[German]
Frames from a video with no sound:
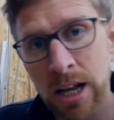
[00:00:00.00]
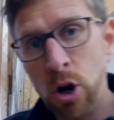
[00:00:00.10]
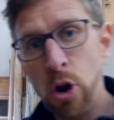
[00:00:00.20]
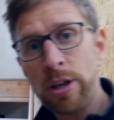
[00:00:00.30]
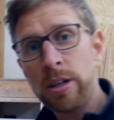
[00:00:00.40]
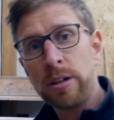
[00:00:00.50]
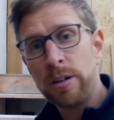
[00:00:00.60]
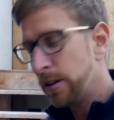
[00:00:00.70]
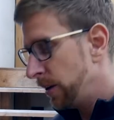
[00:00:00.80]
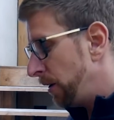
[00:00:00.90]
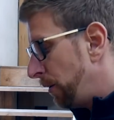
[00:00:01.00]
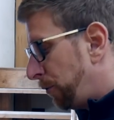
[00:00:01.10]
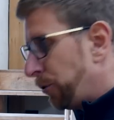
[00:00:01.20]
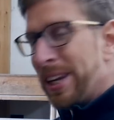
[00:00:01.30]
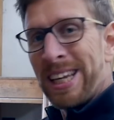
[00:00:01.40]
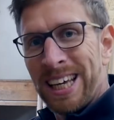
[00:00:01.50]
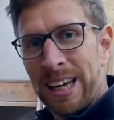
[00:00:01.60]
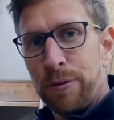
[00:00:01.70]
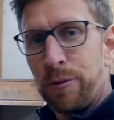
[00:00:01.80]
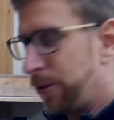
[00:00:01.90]
Löcher für den
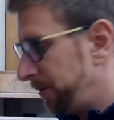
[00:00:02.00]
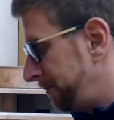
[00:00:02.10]
Griff.